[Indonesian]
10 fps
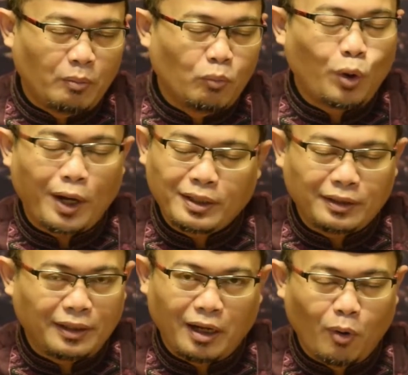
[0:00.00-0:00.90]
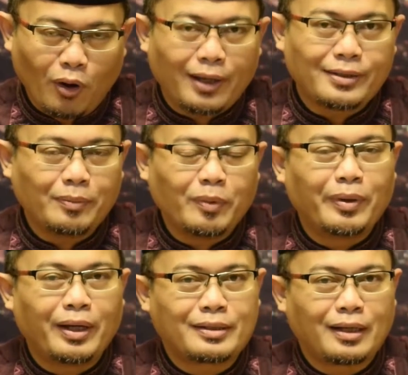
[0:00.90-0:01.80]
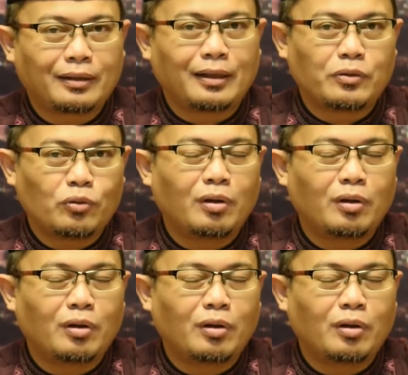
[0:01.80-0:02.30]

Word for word: Bukannya tidak boleh sih membayar zakat langsung